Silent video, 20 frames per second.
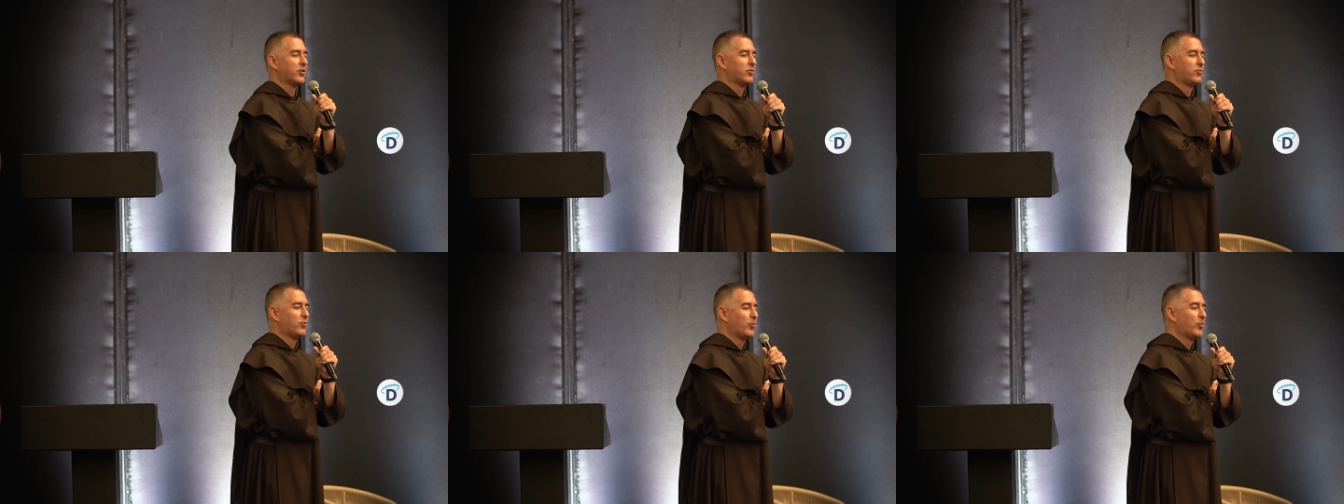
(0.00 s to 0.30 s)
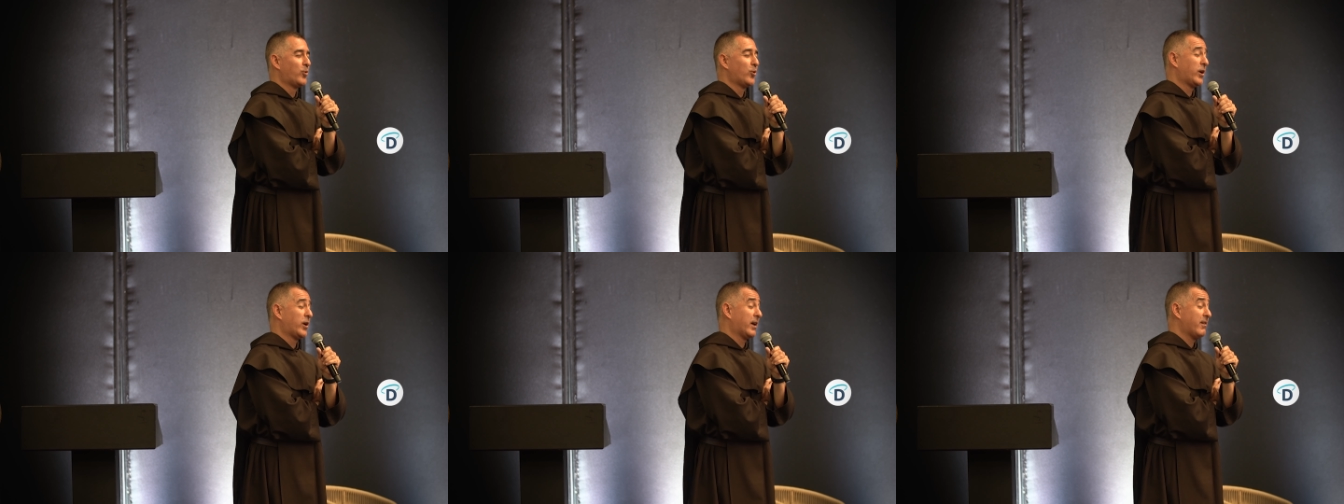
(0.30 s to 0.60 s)
de
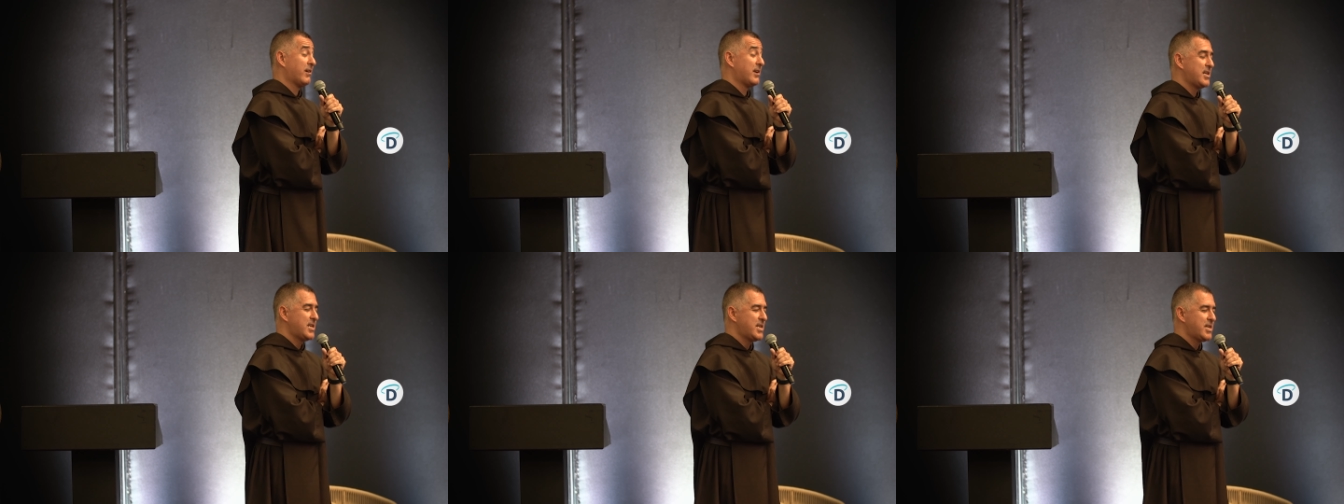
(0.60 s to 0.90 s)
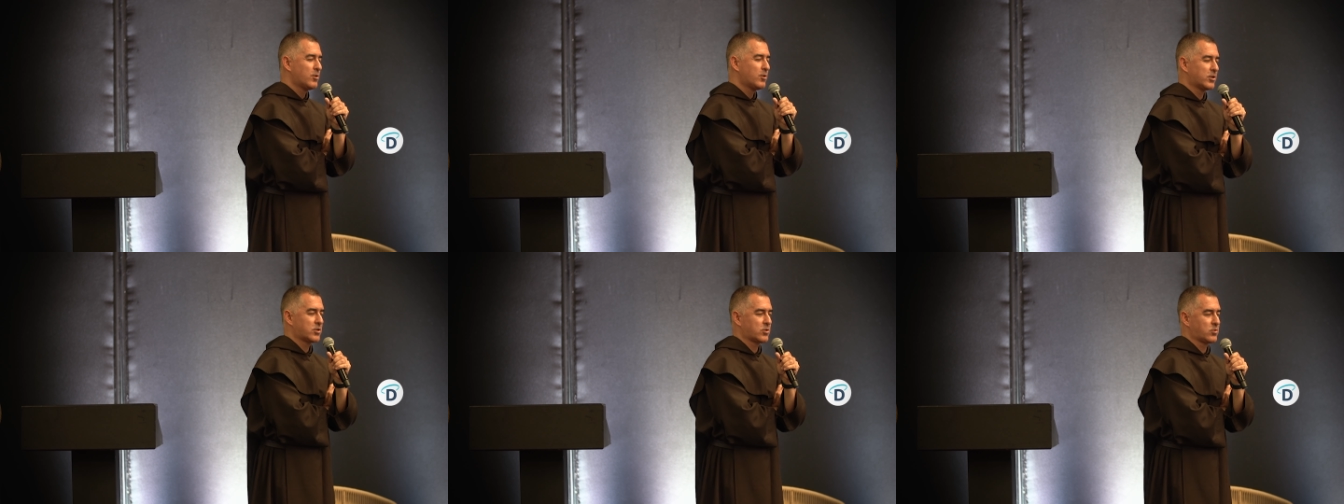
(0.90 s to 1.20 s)
fútbol, Y hubiera
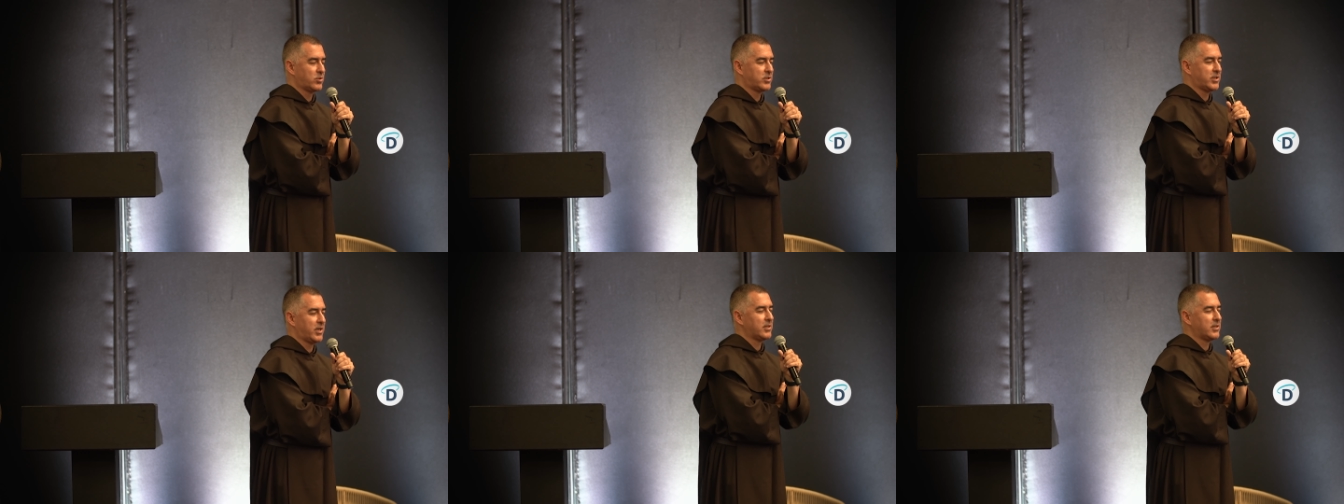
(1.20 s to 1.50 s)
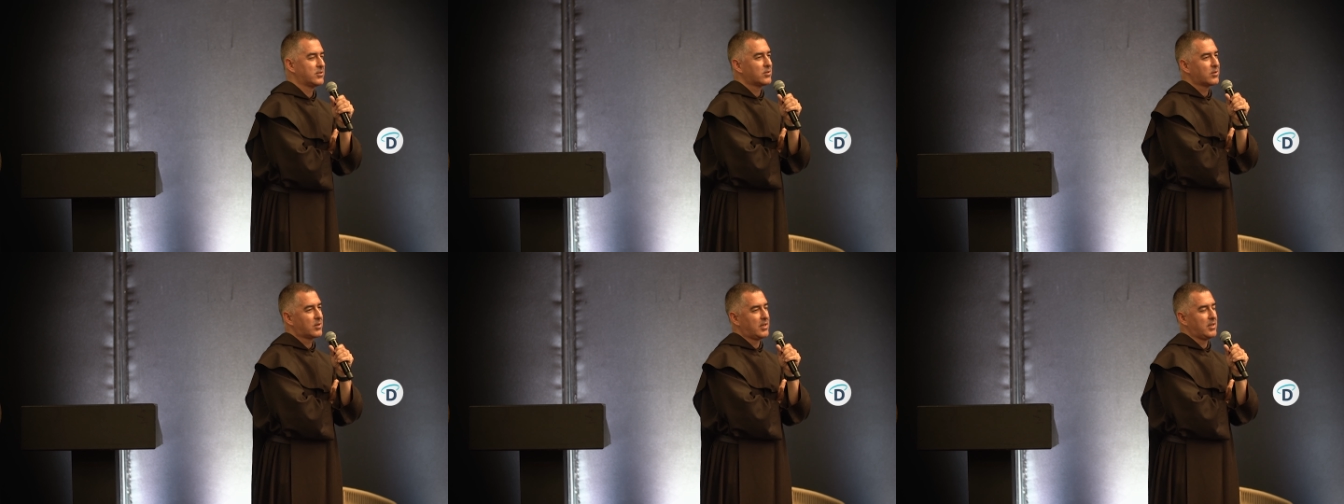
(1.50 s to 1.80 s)
venido a escuchar
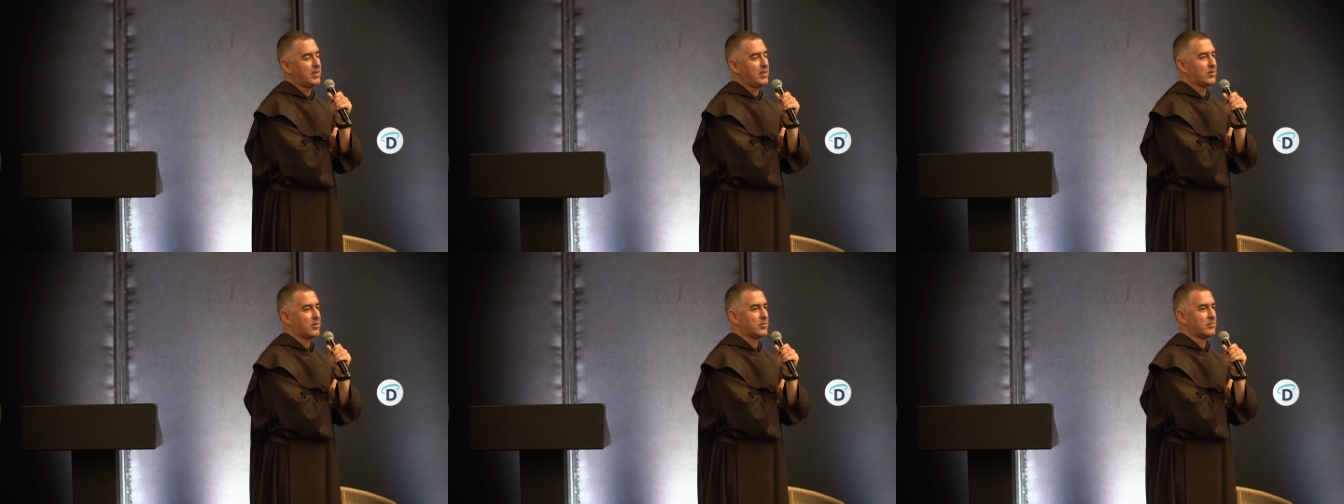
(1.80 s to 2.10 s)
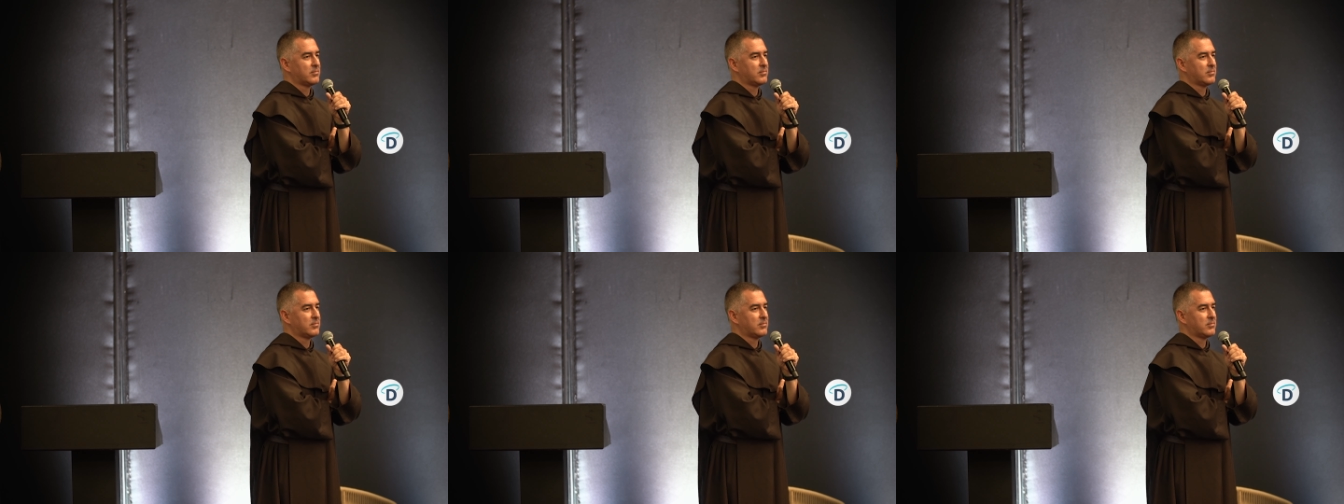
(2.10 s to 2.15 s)
esto que dijo